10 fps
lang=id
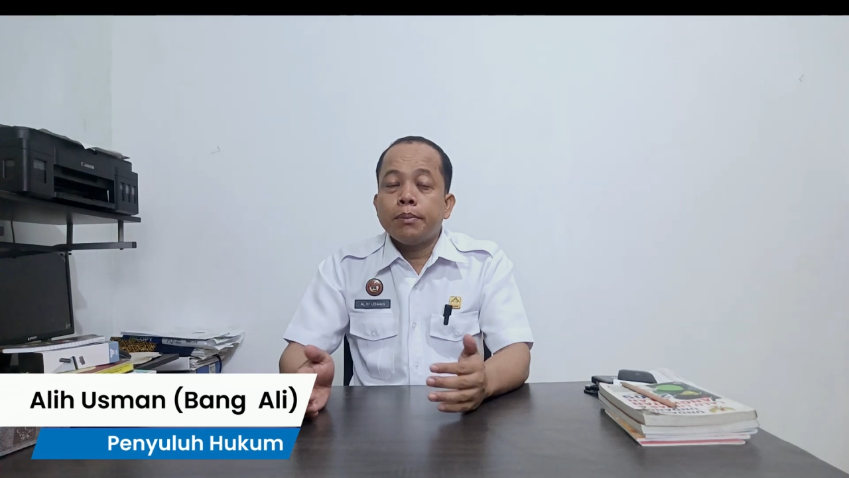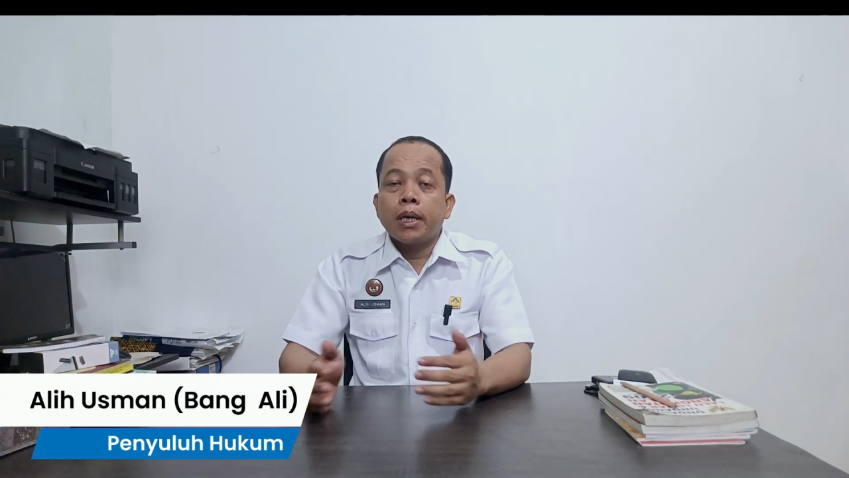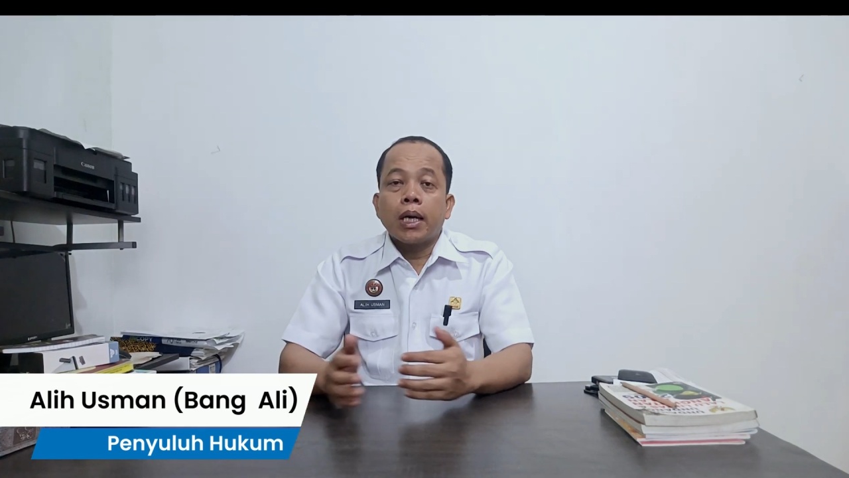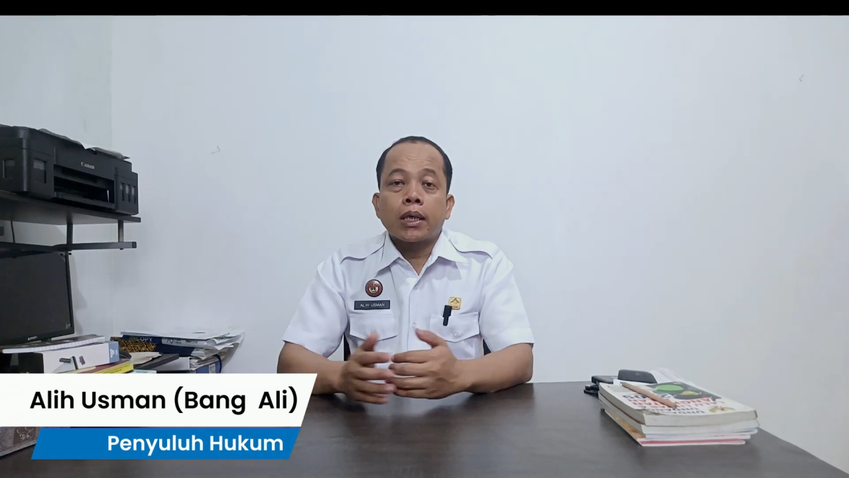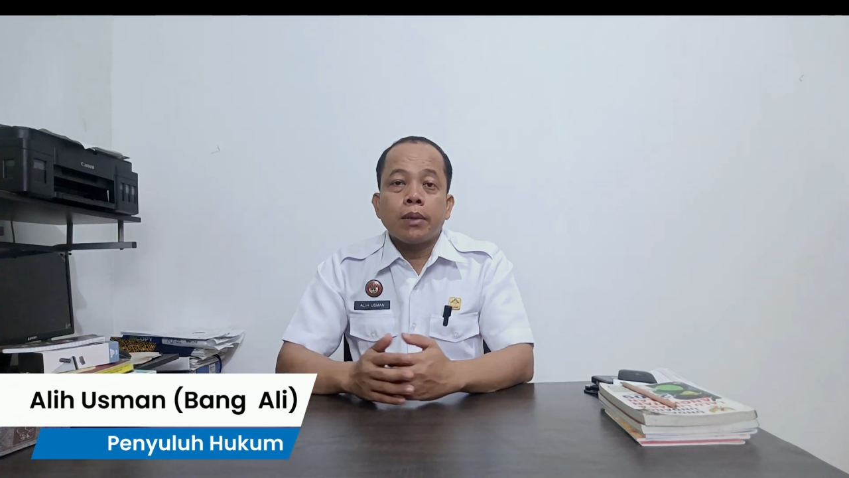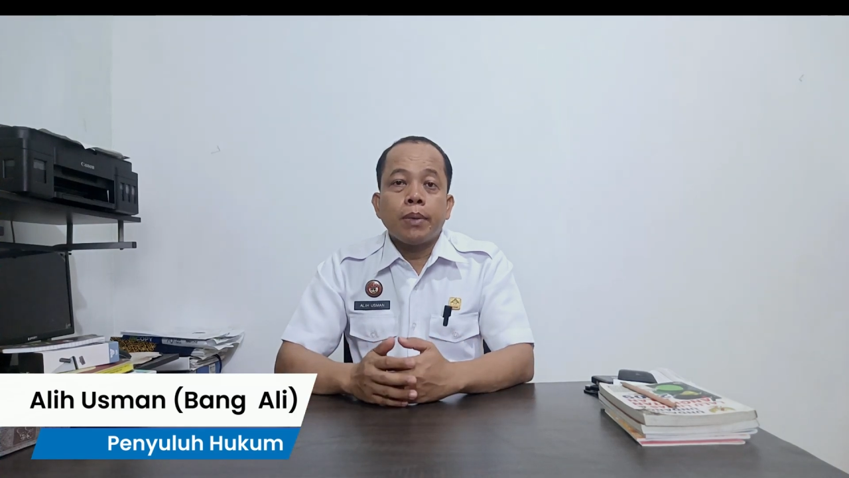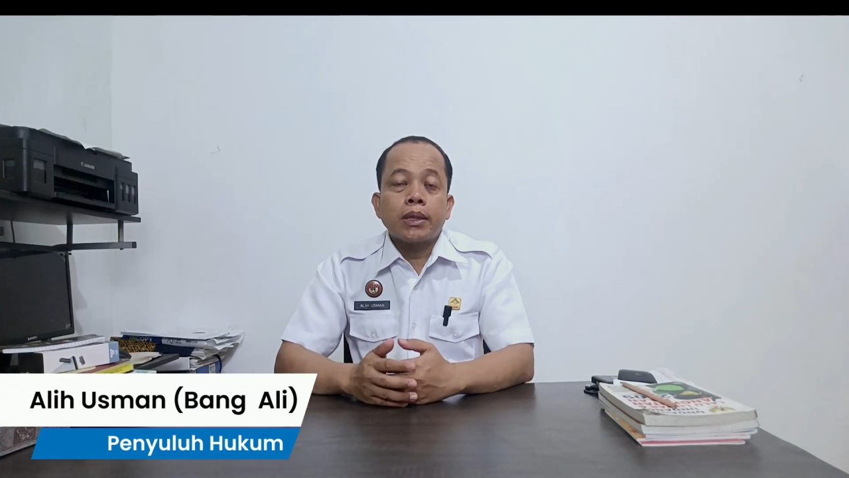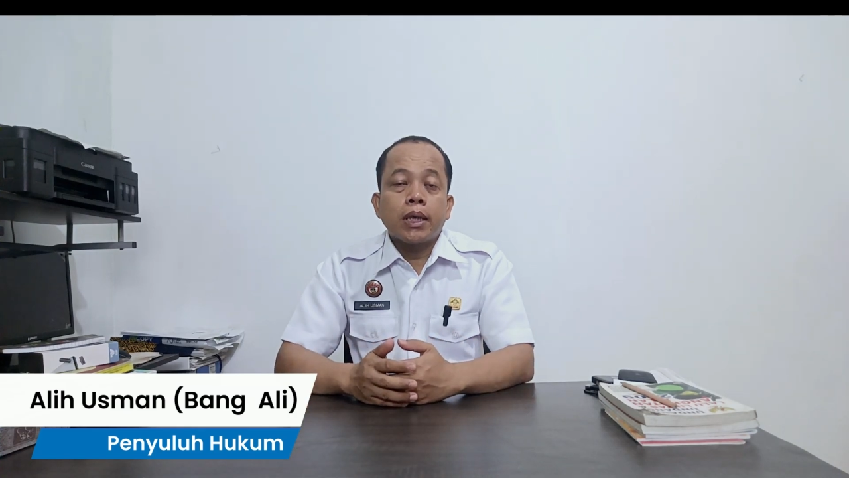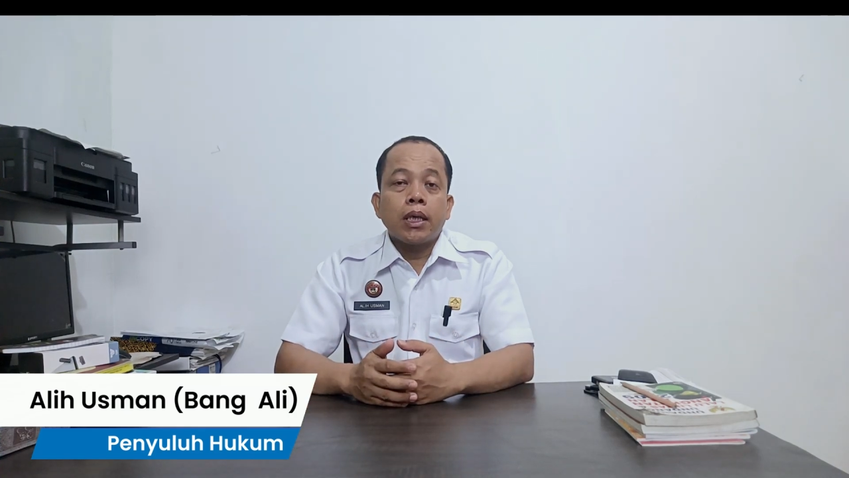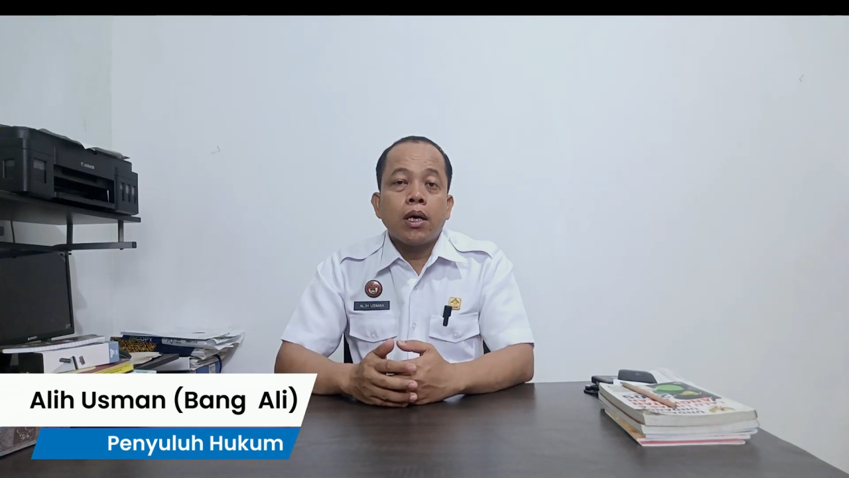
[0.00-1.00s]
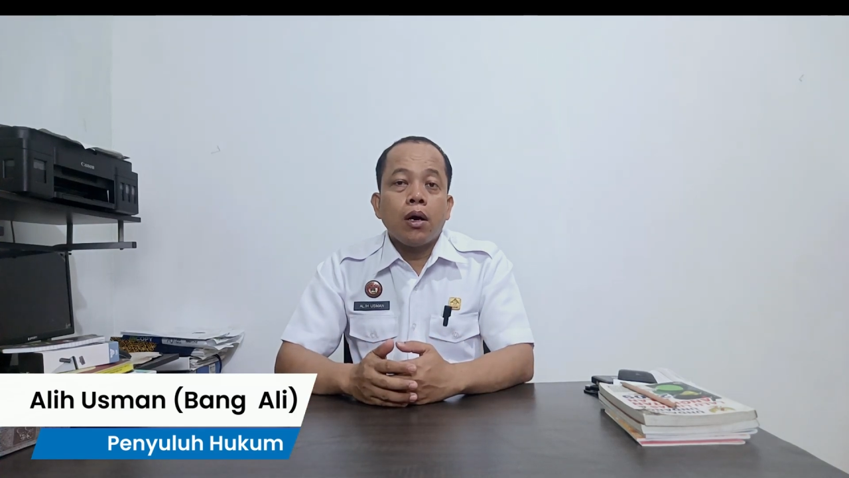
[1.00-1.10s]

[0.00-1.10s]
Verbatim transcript: mengakibatkan